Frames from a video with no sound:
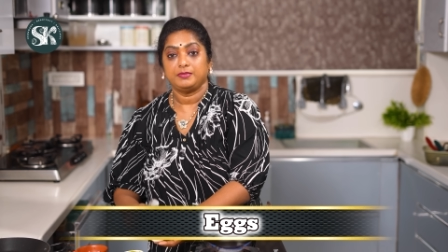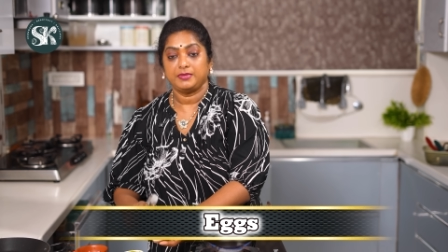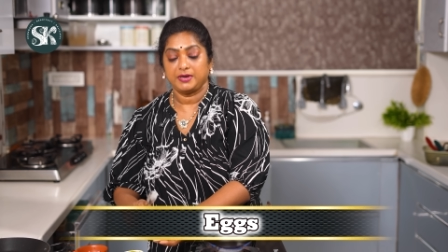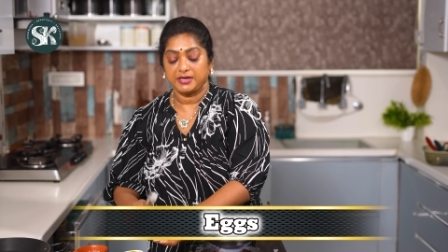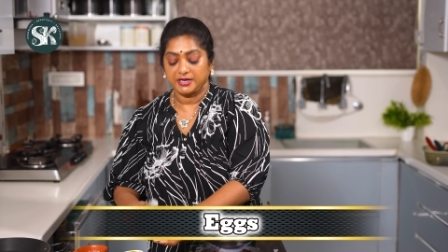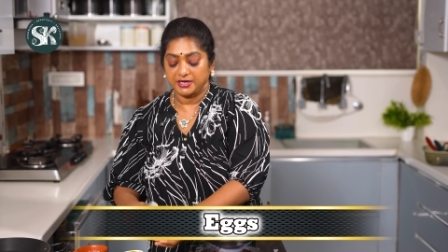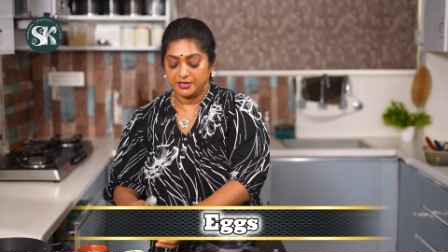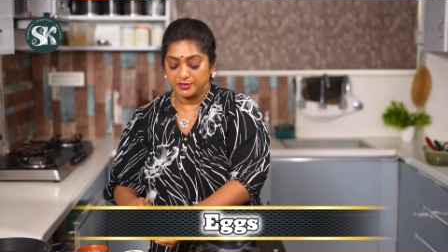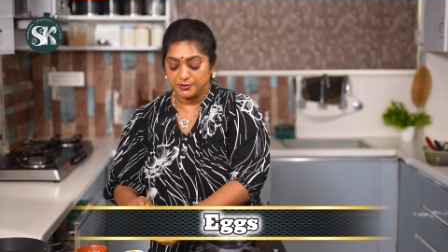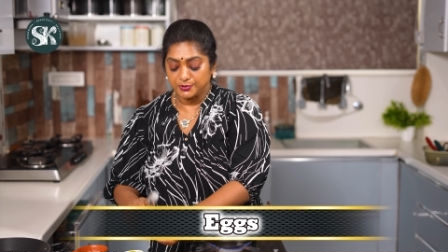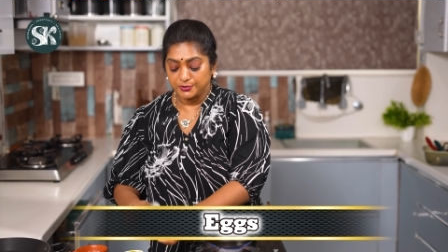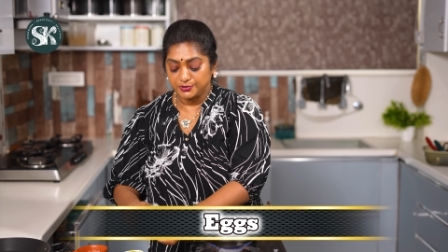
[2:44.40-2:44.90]

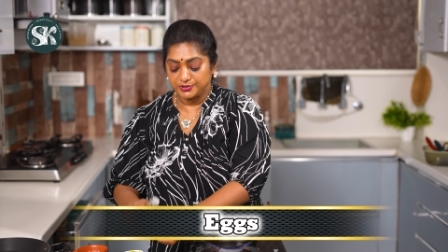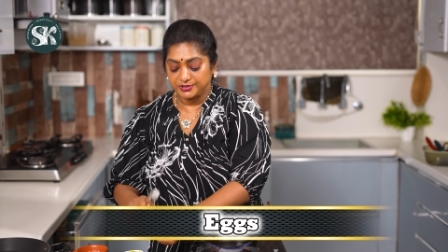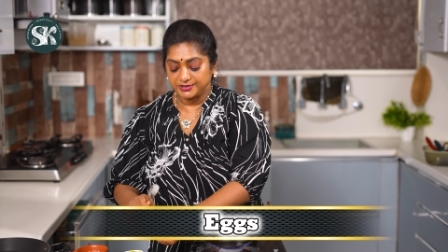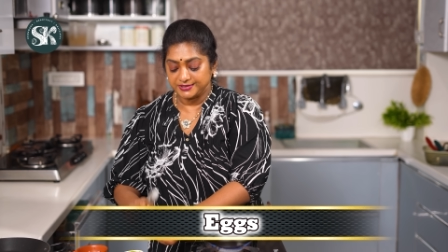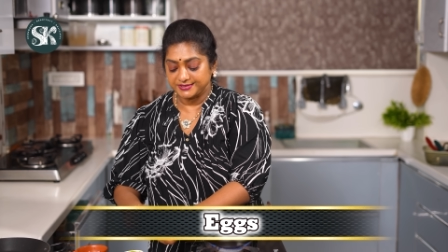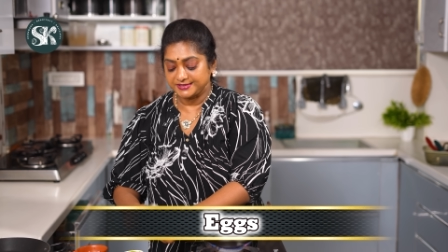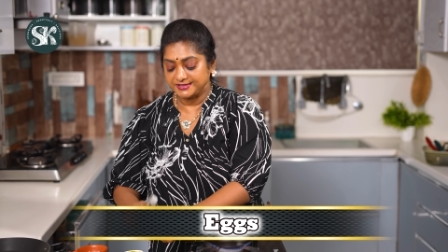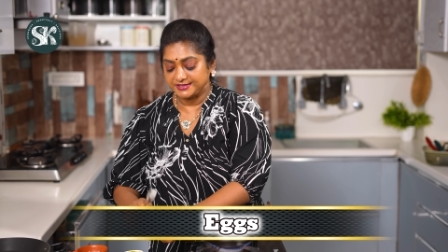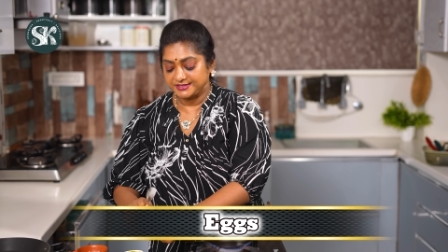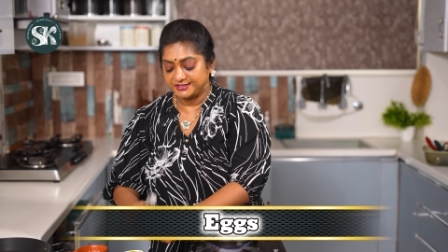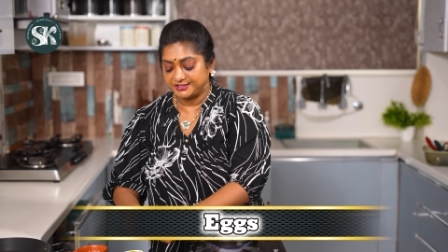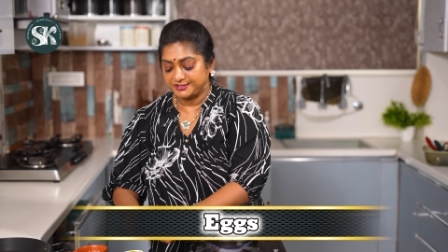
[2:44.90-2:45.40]
మన
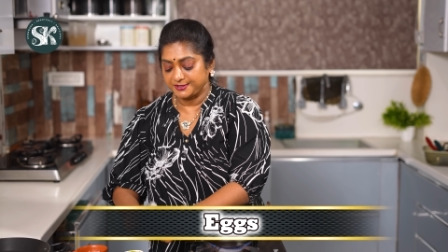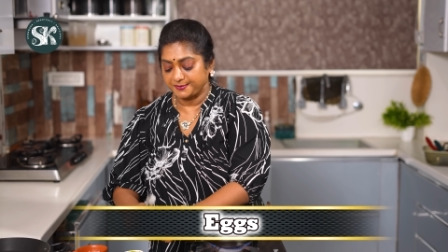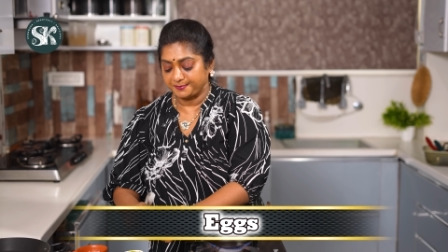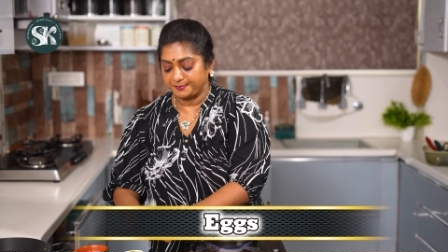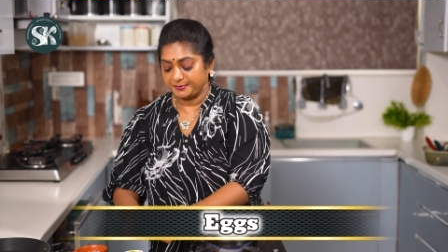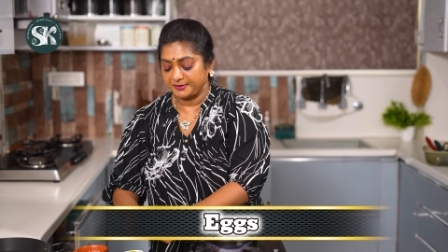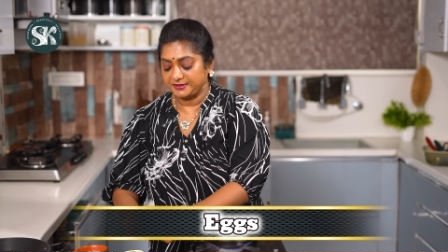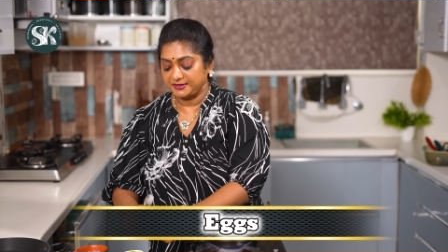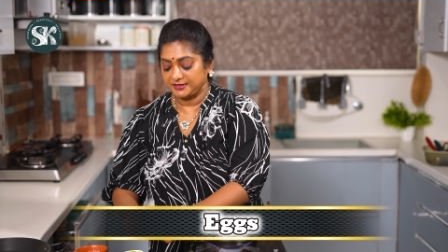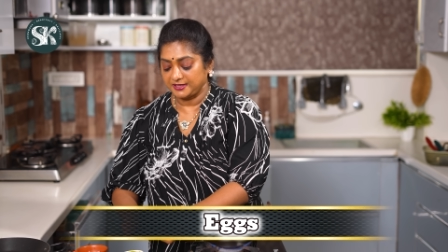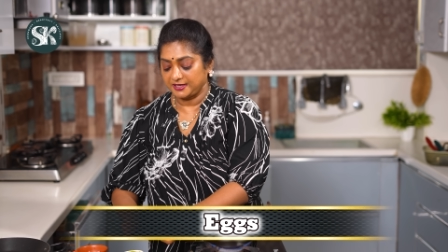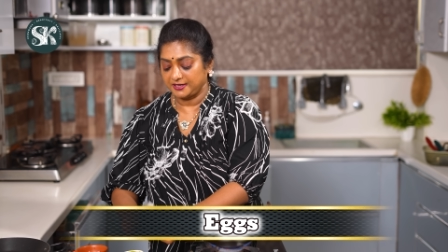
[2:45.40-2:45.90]
న్యూట్రిషనిస్ట్
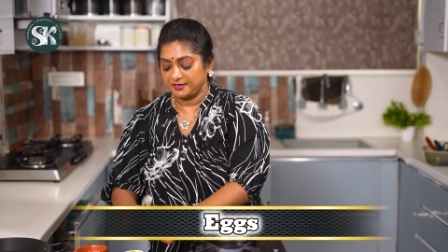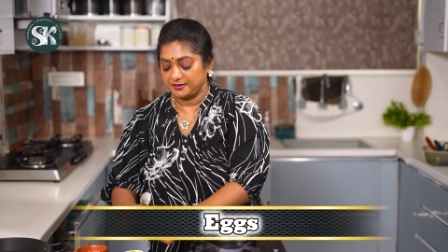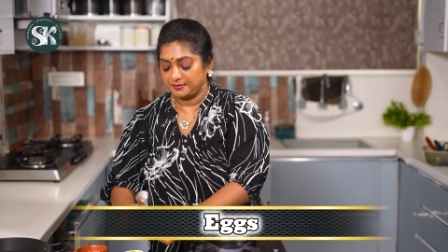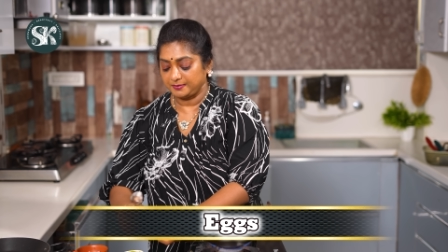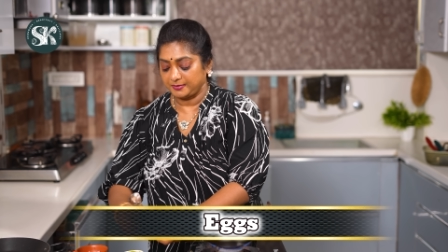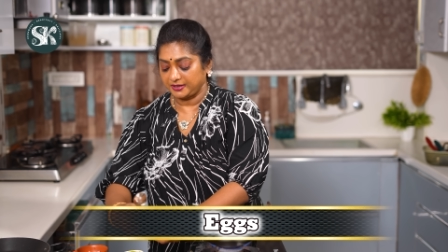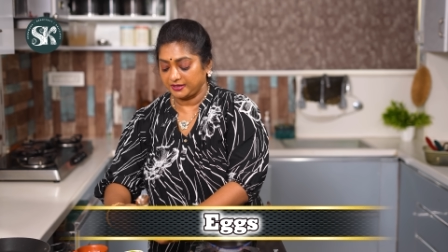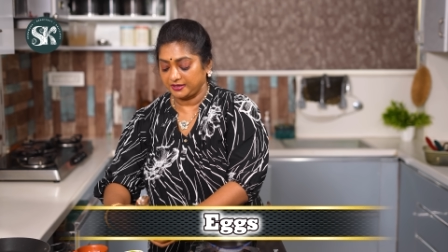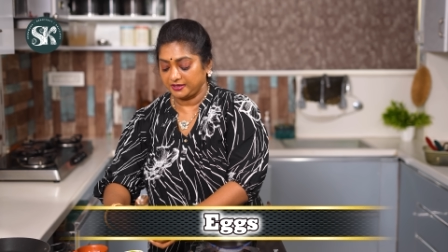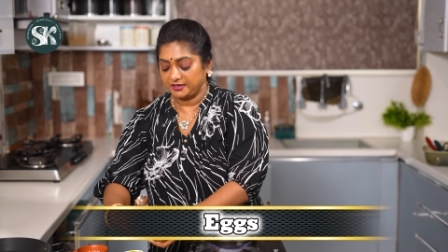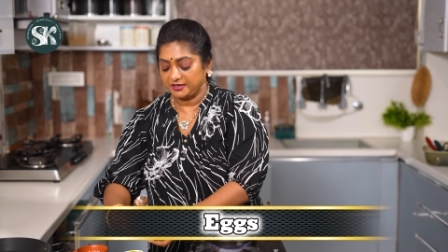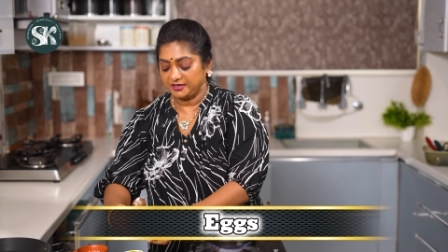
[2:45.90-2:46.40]
చెప్పిన దాన్ని
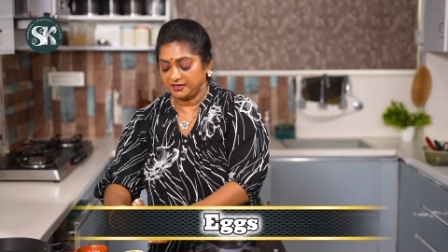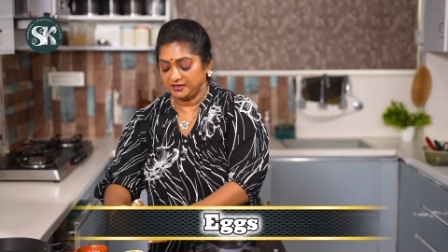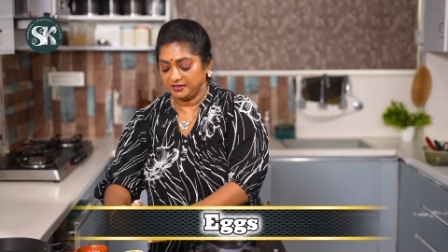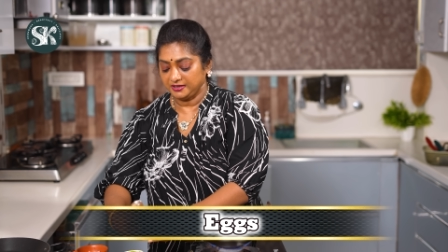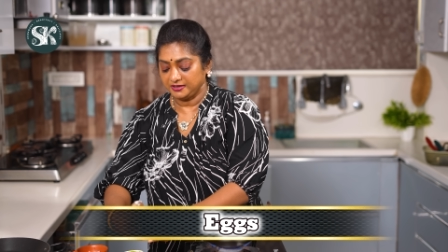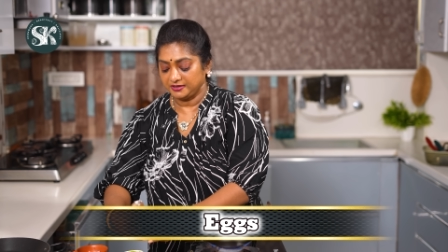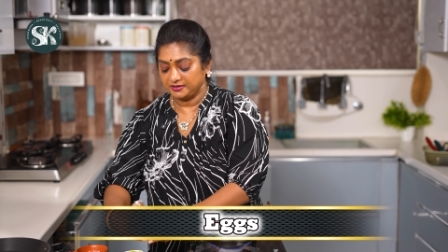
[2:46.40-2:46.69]
బట్టి